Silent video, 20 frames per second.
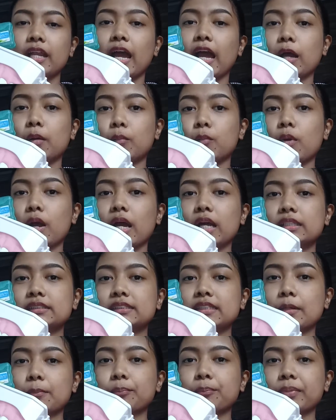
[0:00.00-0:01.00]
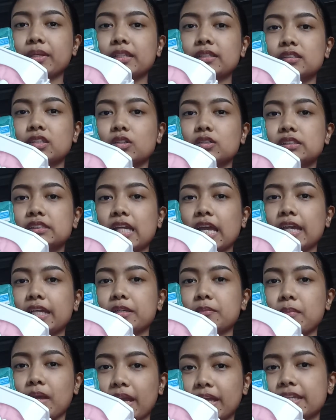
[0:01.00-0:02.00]
ถามว่าจำเป็นต้องใช้
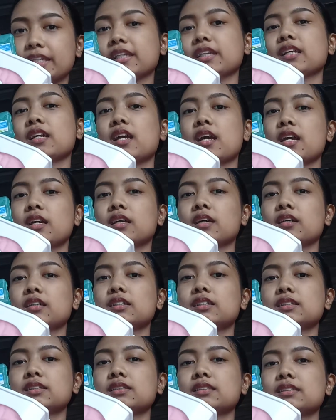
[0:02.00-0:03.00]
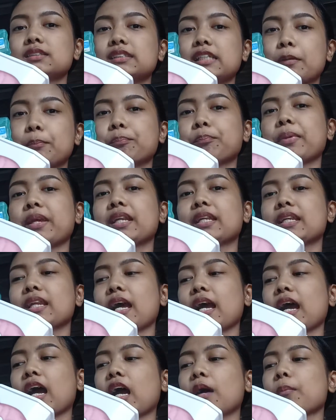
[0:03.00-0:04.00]
ไหมก็คือจำเป็น
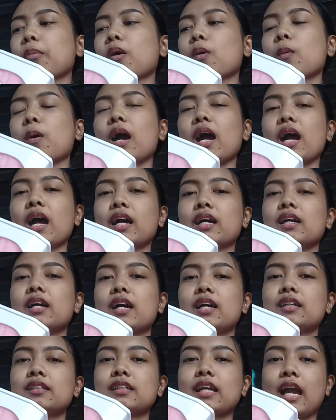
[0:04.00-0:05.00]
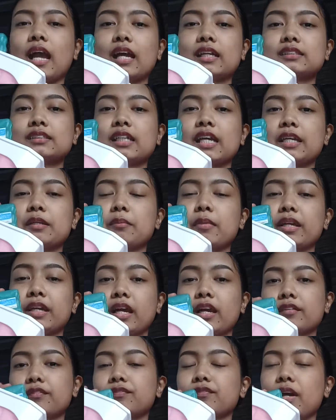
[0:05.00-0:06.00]
นะคะ เพราะว่าการใช้ไหม
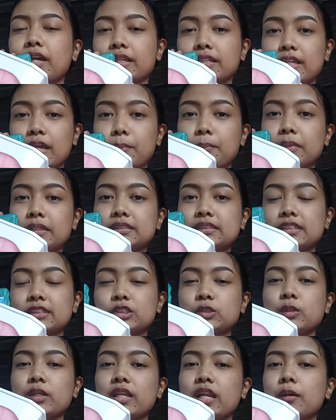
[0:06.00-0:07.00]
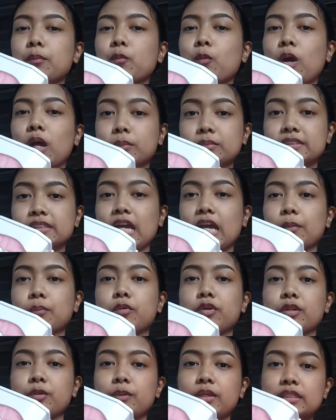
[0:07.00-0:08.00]
ขัดฟันเนี่ยมันจะช่วยทำความสะอาด
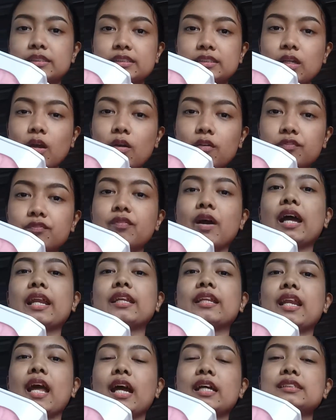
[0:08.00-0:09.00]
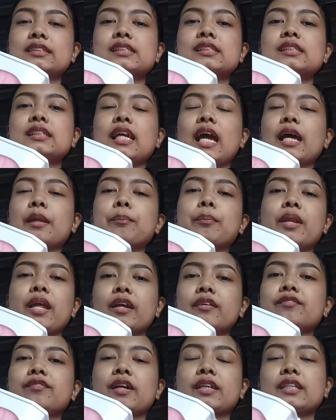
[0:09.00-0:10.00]
บริเวณซอกฟันนะ ซึ่งการแปร
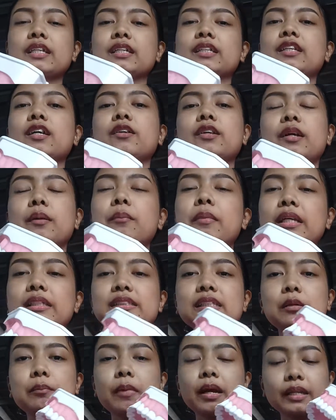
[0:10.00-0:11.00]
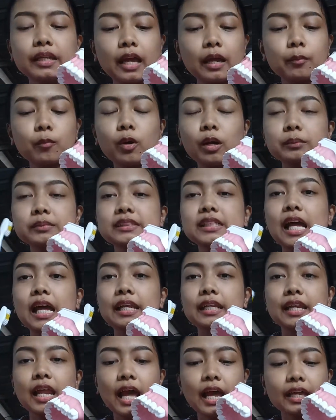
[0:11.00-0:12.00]
งฟันอย่างเดียวเนี่ยไม่สามารถทำความสะอา
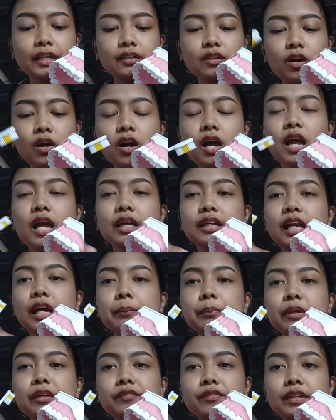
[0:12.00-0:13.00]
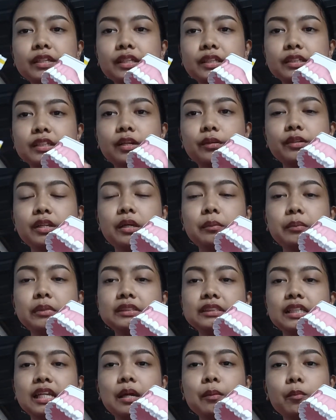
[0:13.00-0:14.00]
ดได้เนาะการแปรงฟันอย่างเดียวเนี่ยมัน
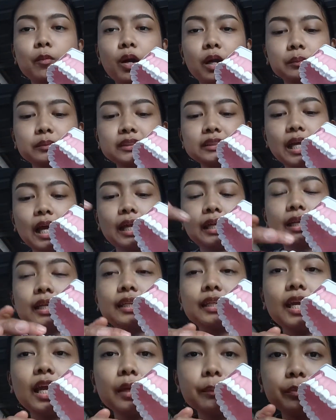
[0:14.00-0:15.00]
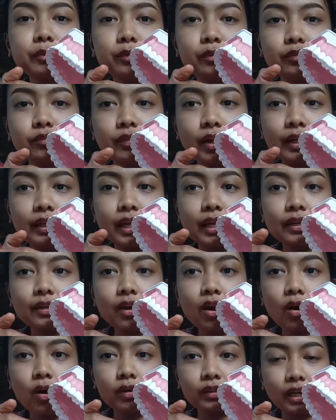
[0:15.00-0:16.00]
จะทำความสะอาดได้แค่ผิวฟันด้าน
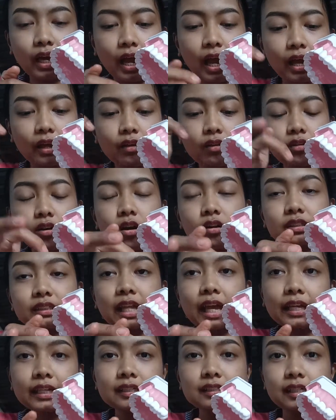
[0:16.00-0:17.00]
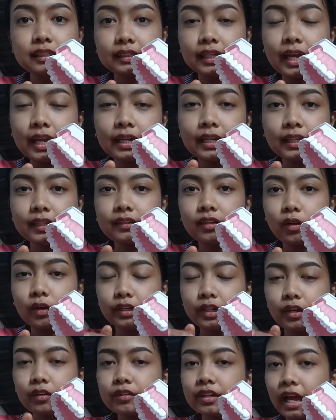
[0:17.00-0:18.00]
นอกนะคะแล้วก็ใต้เหงือกแค่เล็กน้อย
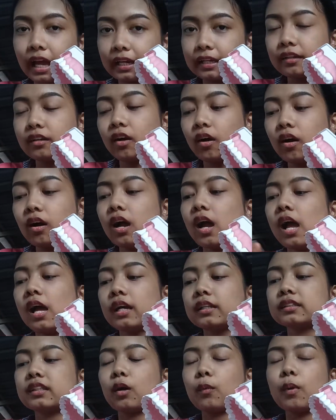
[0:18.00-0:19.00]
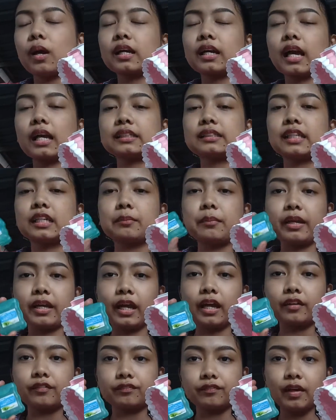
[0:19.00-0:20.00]
เท่านั้นเนาะแต่ว่าการใช้ไหม
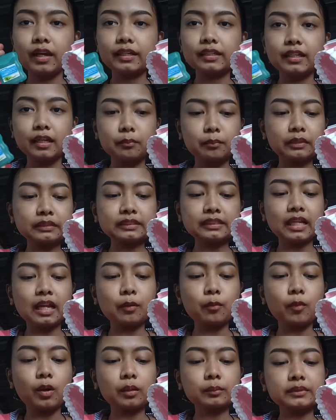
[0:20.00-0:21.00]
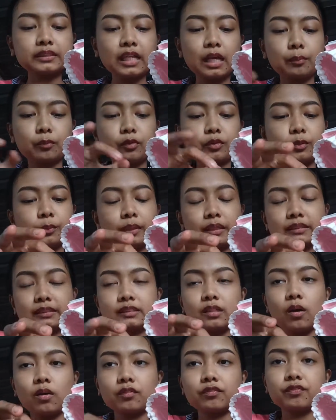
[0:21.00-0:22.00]
ขัดฟันเนี่ยมันจะทำความสะอาดบริเวณ
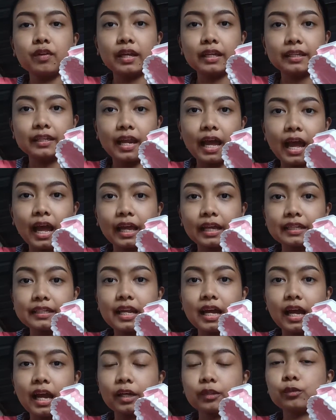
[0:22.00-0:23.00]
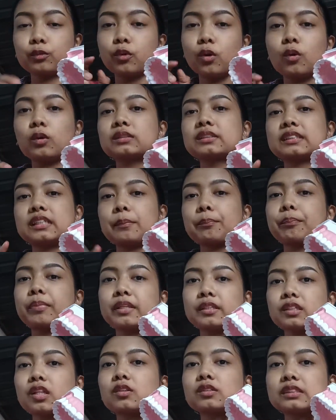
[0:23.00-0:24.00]
ซอกฟันได้นะคะ ทุกคนจำเป็
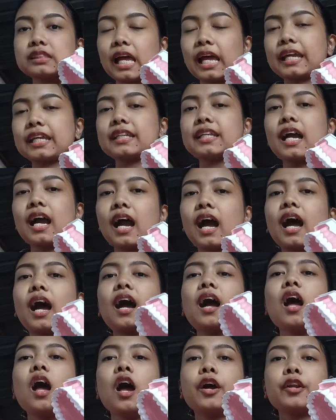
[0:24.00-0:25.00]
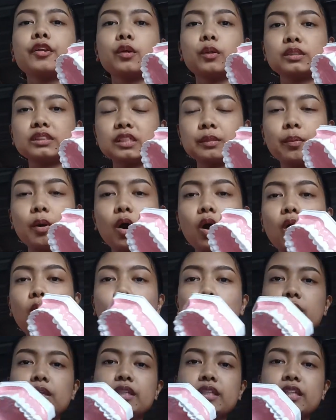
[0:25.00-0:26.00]
นต้องใช้นะคะโดยเฉพาะ
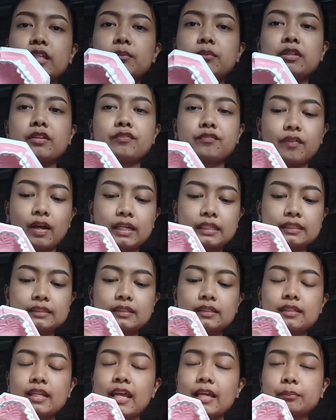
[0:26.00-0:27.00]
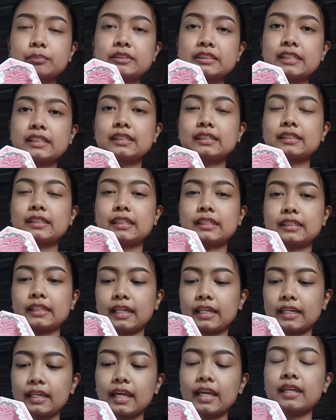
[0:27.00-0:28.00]
คนที่มีฟันแนบชิดติด
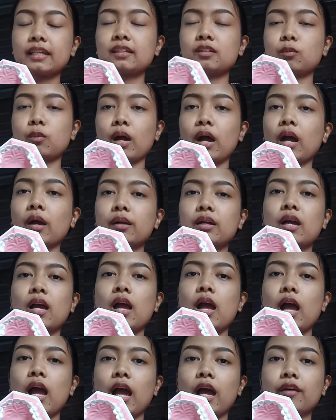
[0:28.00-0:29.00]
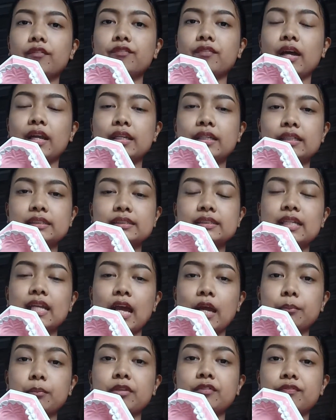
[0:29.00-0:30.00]
กันแน่นหรือว่าฟันลักษณะ
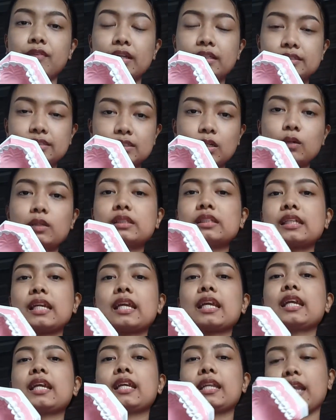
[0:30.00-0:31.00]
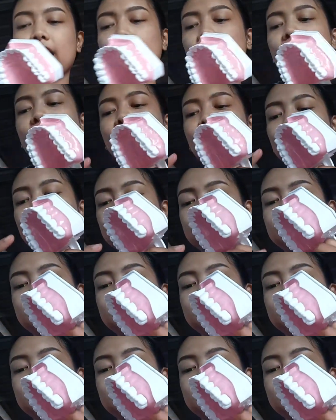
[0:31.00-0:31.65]
มีฟันซ้อนเกนะคะ